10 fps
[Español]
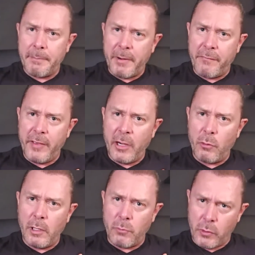prefiere
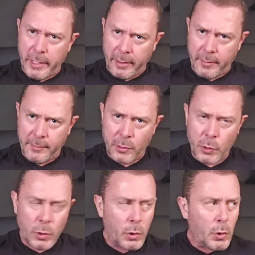una mujer?
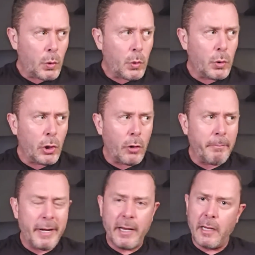¿Un
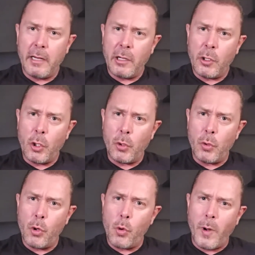hombre con
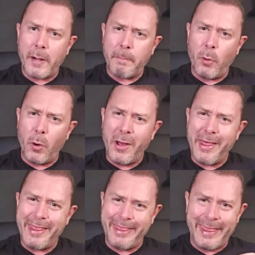un cuerpo
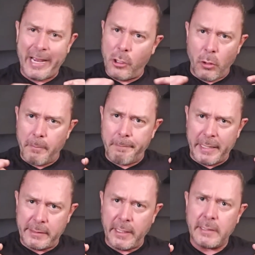de
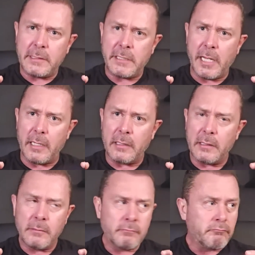
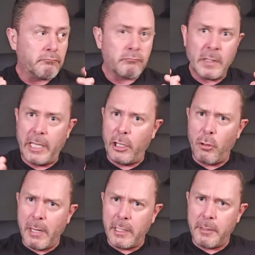competencia que
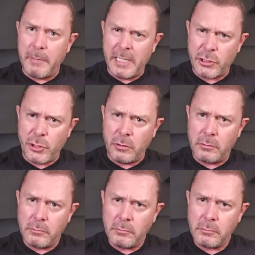no va al
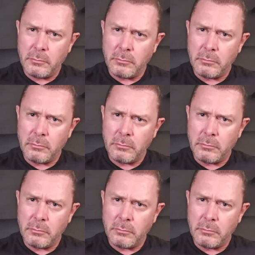gimnasio,